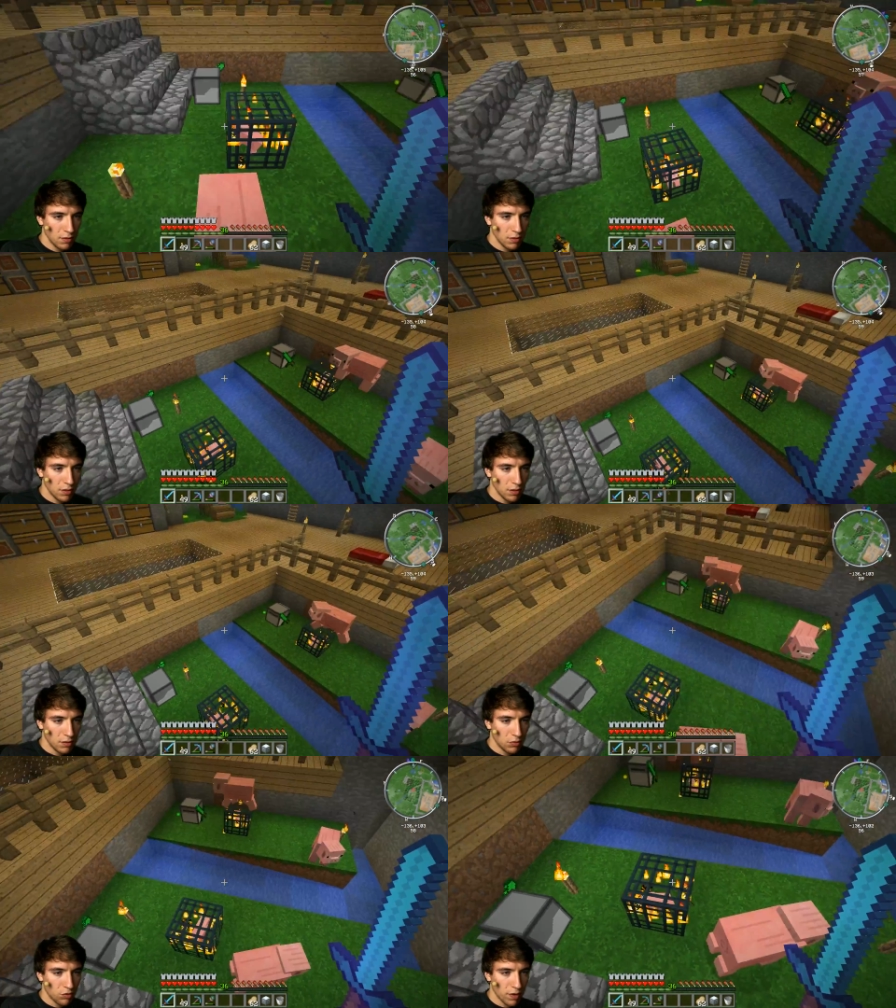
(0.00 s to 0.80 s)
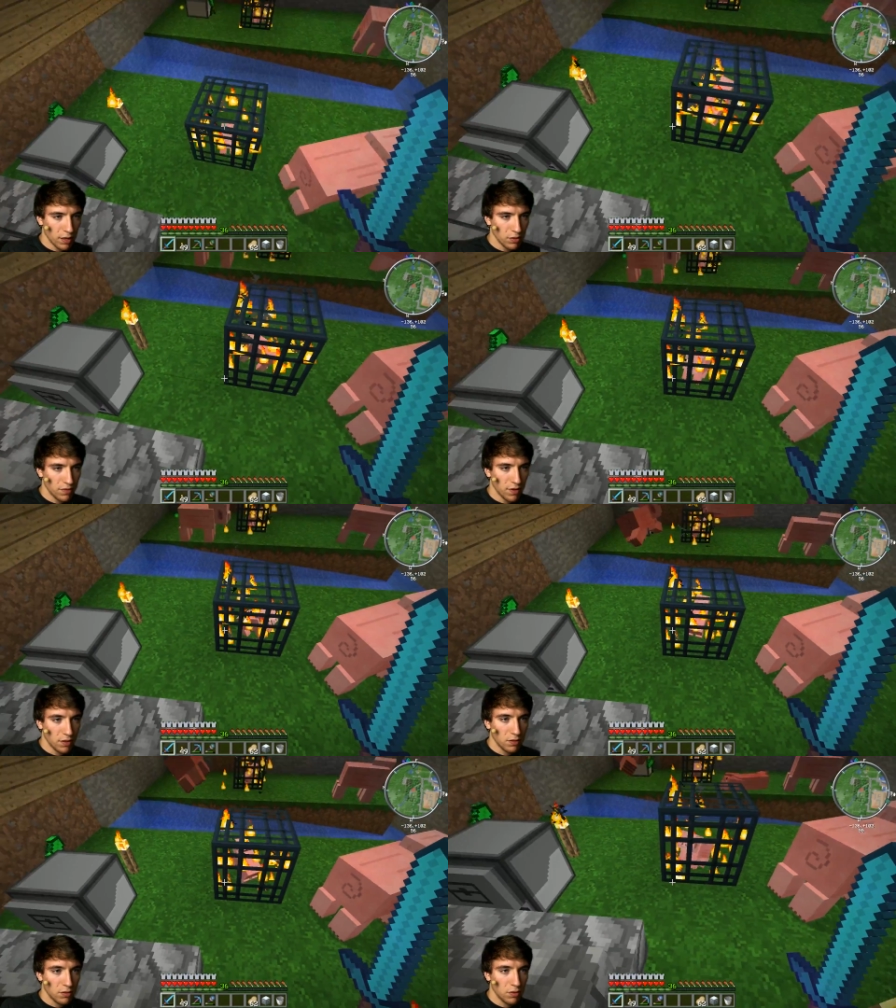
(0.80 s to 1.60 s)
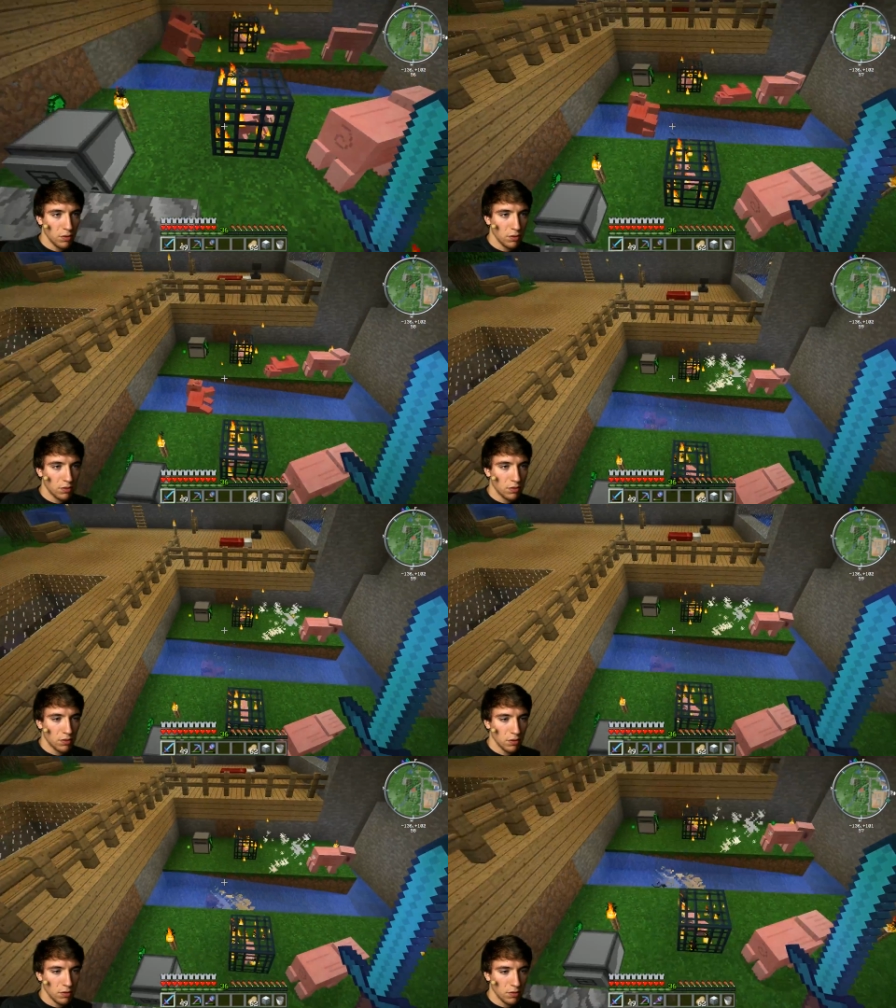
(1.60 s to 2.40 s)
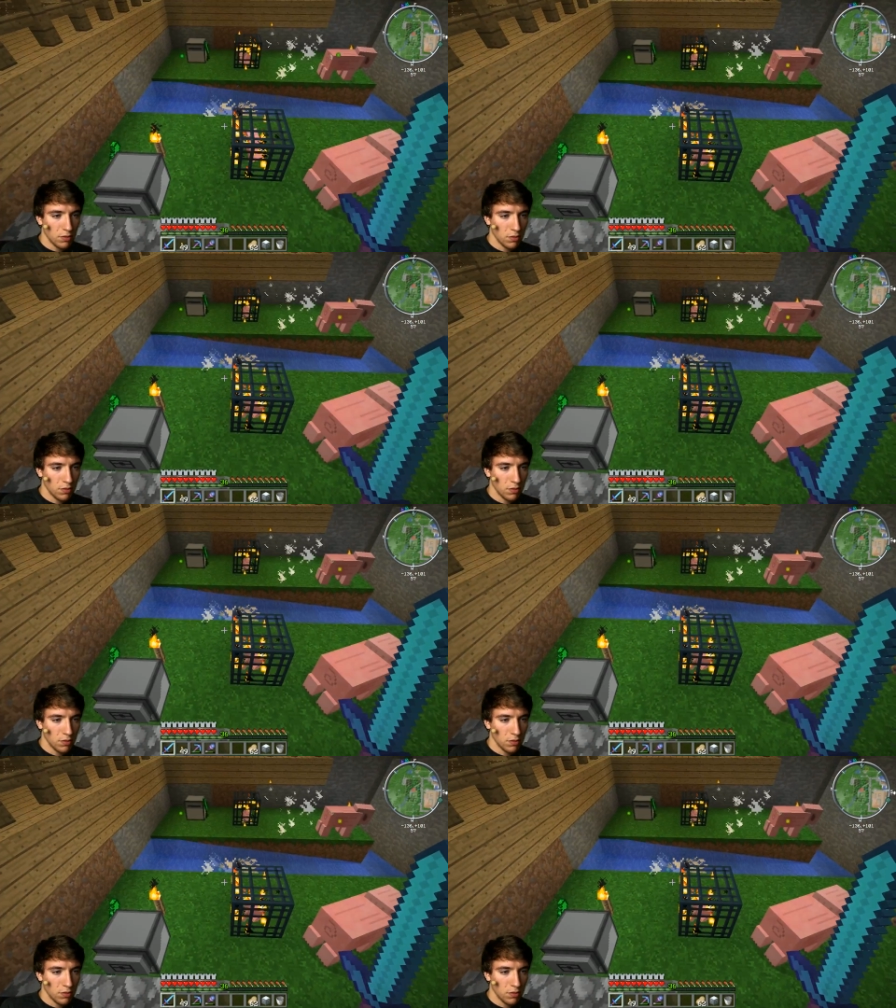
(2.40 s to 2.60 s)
die die Schweine sofort töten.